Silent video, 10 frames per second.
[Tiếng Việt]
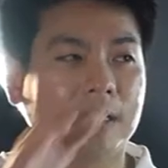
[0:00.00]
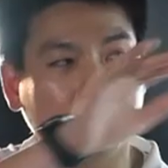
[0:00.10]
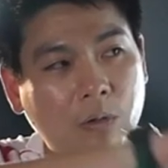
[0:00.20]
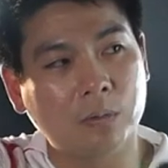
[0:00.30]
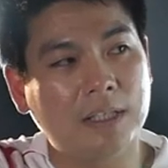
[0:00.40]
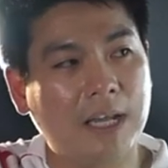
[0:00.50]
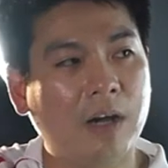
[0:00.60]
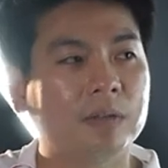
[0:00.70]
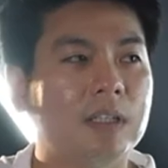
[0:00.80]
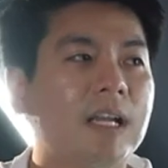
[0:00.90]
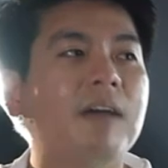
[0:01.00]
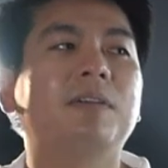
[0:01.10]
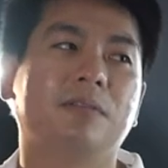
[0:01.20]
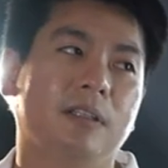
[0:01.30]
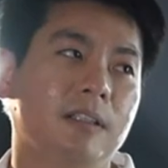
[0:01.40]
cầu thủ tiền đạo của Đức đã
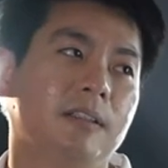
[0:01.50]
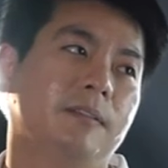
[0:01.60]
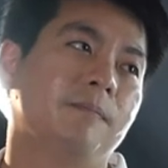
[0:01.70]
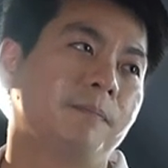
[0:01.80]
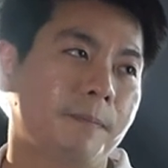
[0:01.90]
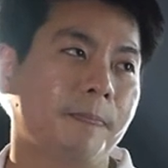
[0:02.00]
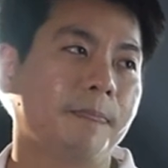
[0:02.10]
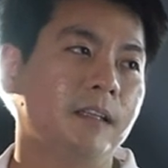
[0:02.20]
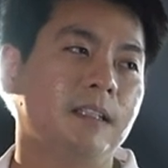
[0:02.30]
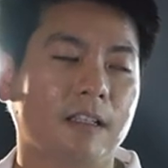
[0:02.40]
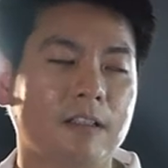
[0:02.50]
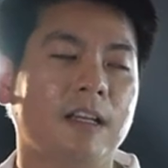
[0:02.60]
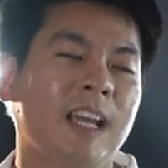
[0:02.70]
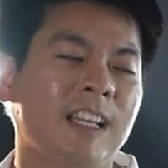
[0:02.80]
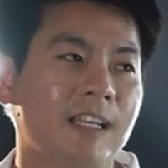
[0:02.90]
việt vị. Đó là có
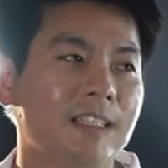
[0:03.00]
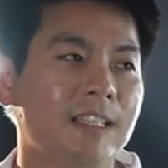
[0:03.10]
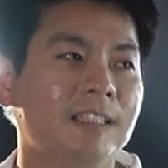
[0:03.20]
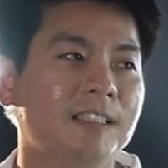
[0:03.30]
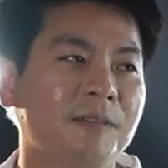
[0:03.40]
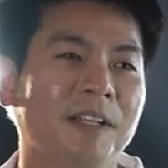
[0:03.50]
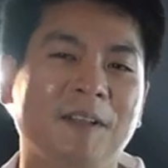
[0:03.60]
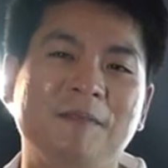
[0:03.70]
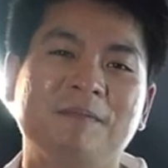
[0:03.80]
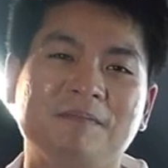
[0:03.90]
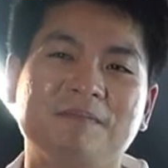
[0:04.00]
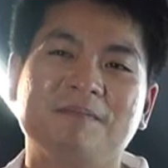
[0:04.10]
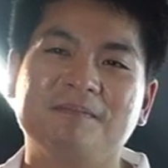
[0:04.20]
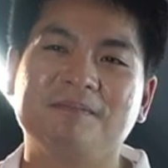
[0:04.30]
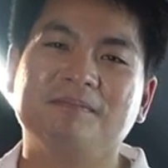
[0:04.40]
hai cái cách giải thích như vậy. Còn
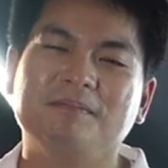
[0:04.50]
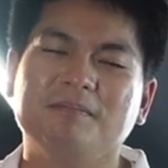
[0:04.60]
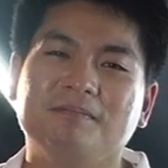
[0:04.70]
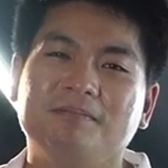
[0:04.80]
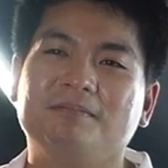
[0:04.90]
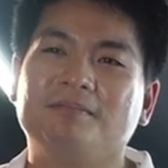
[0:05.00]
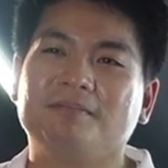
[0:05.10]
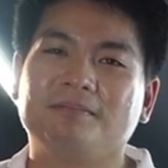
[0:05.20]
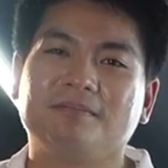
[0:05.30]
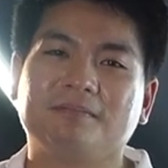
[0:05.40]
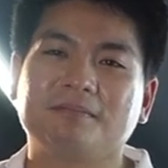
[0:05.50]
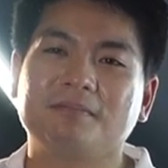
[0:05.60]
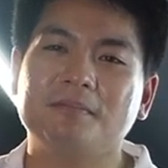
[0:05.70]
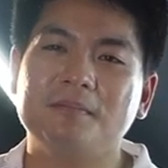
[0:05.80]
uh, Eric thì sao? Eric